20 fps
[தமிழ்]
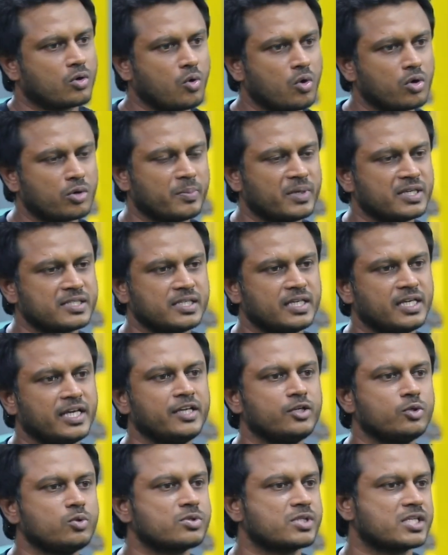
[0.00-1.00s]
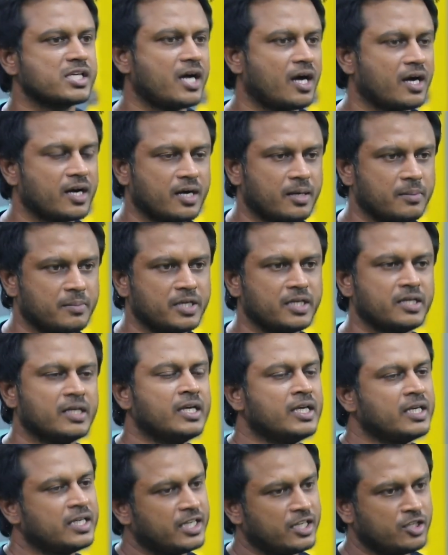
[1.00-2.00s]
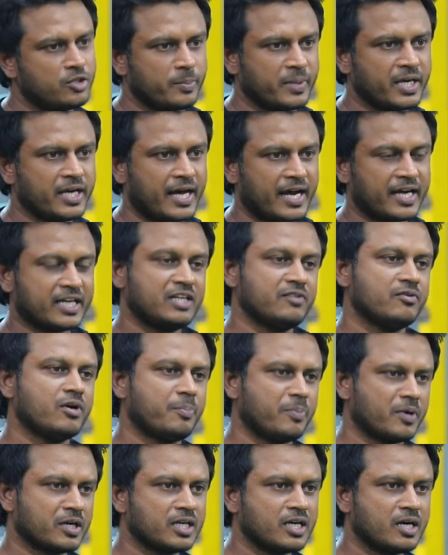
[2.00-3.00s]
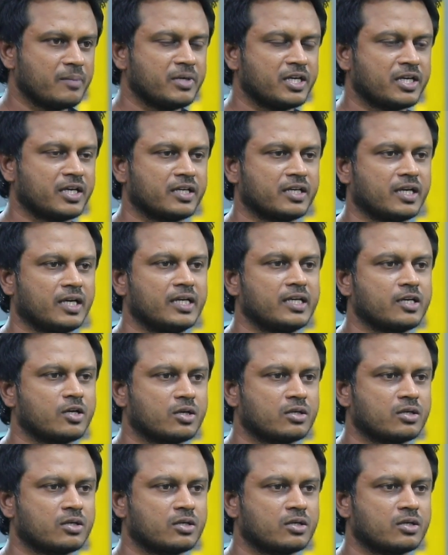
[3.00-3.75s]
கோர் மசிலே யூஸே ஆகாமல் எதுவுமே ஆக்டிவாக பண்ணாமல் இருக்கிறதுனால